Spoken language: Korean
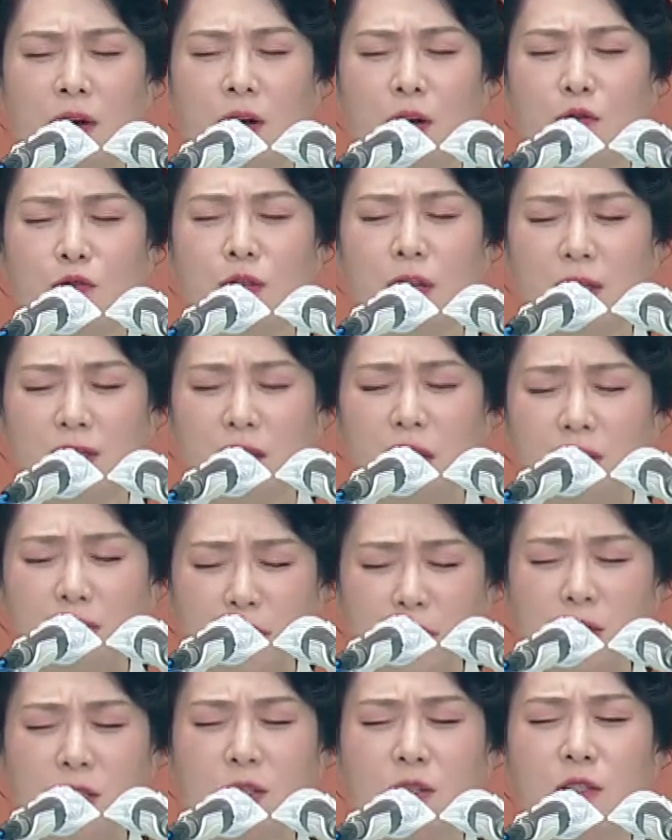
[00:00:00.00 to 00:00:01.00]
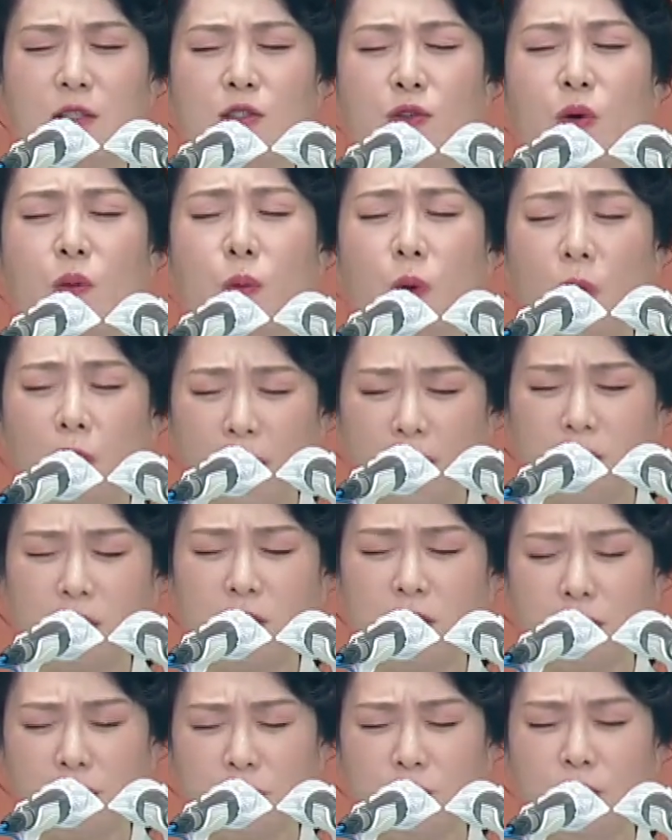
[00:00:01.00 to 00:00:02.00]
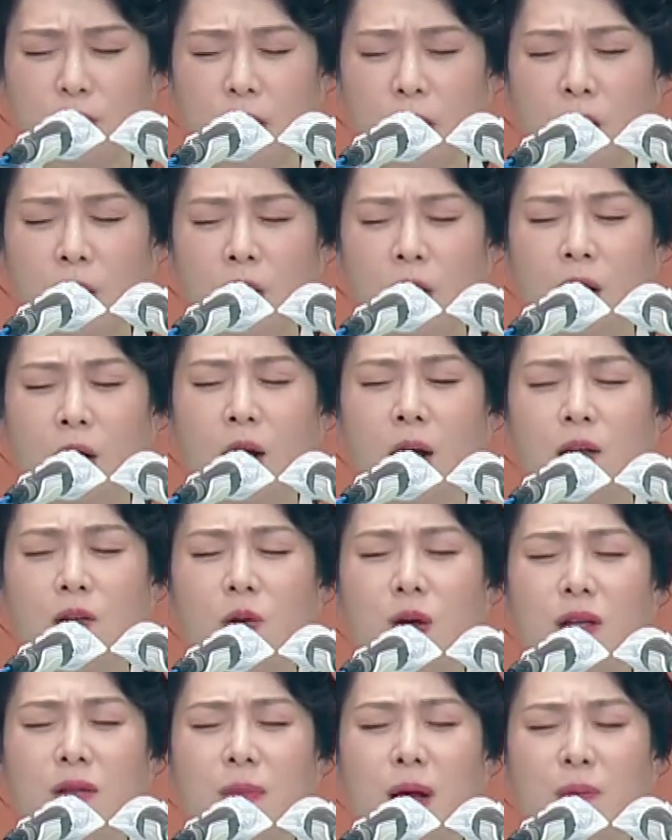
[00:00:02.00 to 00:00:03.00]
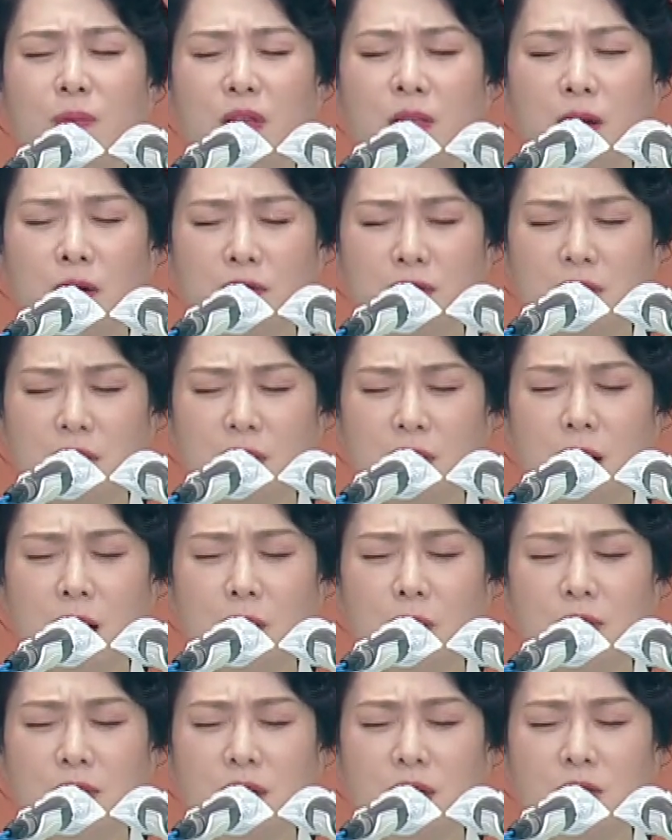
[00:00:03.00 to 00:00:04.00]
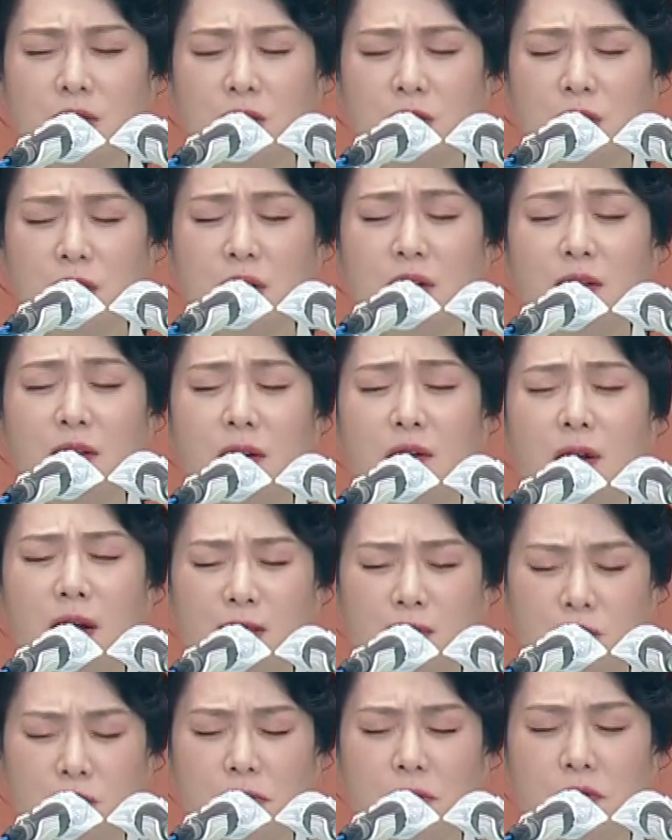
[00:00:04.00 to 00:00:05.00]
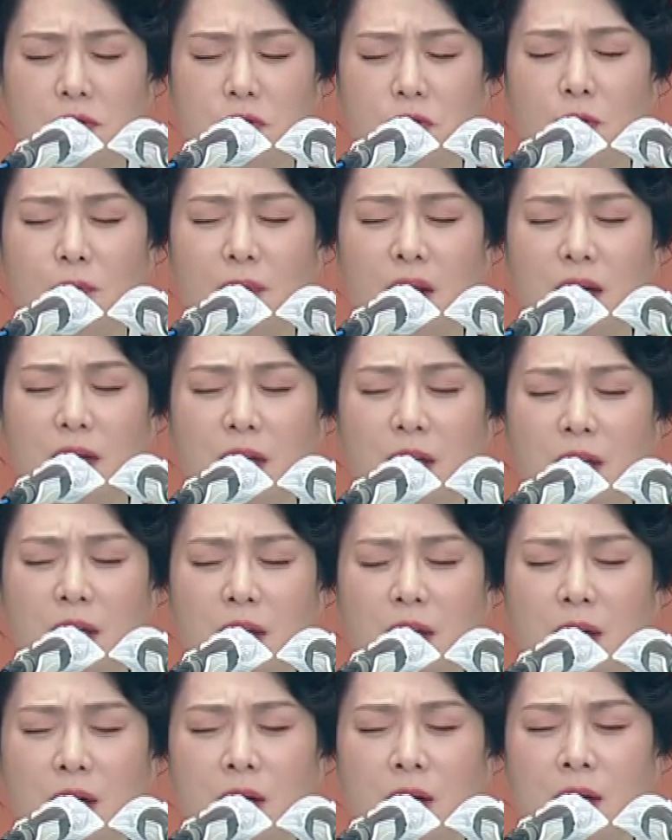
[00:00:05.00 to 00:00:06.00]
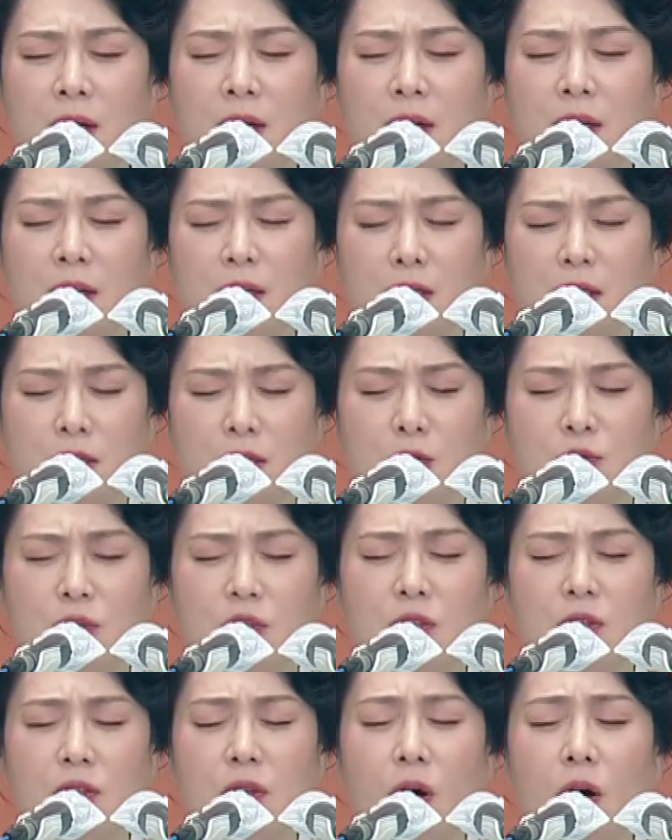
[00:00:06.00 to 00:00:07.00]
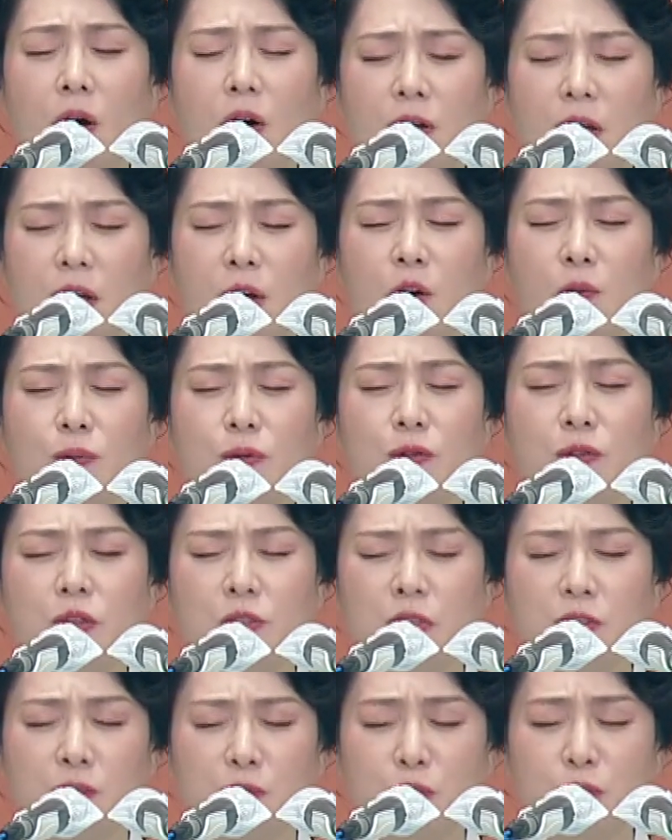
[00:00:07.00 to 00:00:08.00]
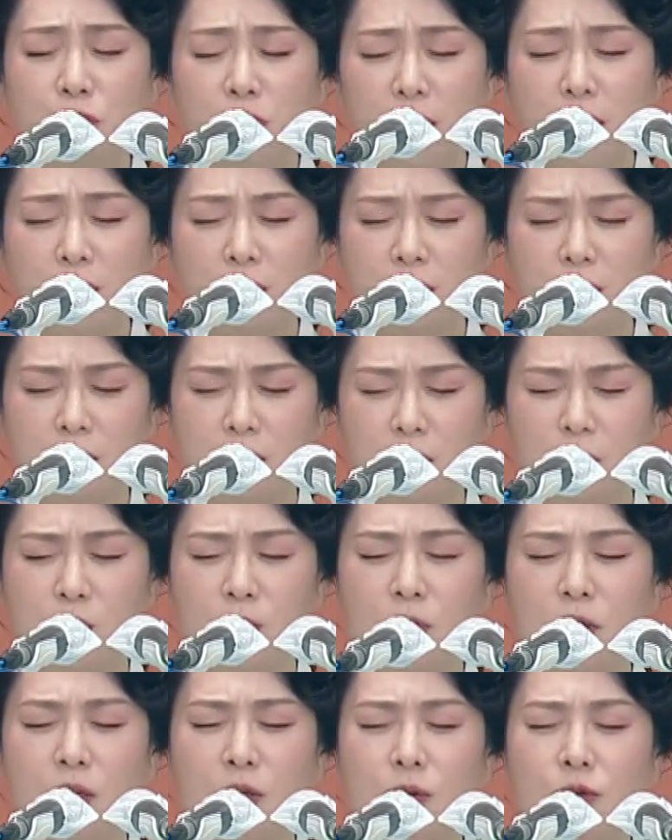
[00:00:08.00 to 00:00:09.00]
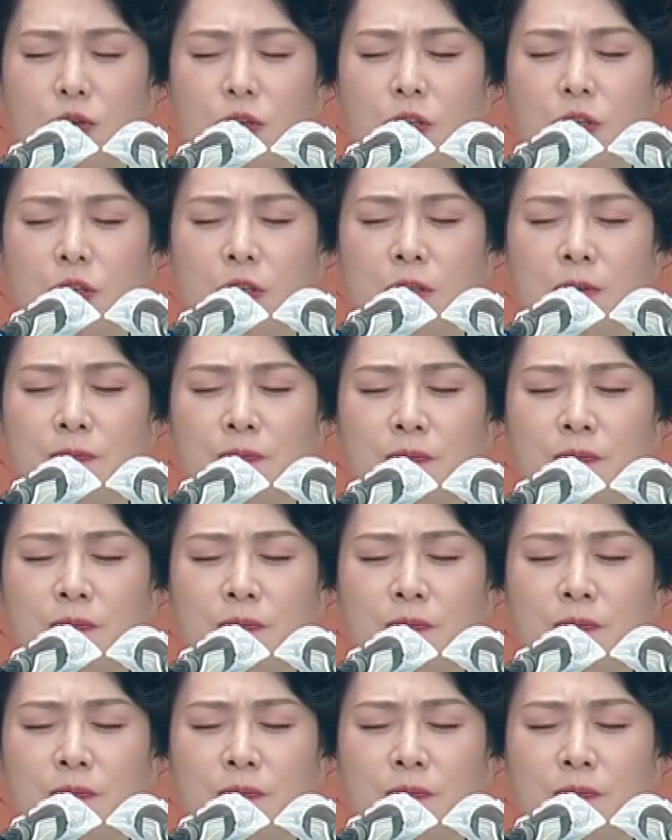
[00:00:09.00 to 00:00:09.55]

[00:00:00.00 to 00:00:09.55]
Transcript: 우리의 삶을 지키시고 보호하실 것이며 또한 만민의 역사를 아버지가 친히 이끌어 가실 것이 없나니 이제 우리는 더 깨어 부르짖는 불같은 기도를 이루는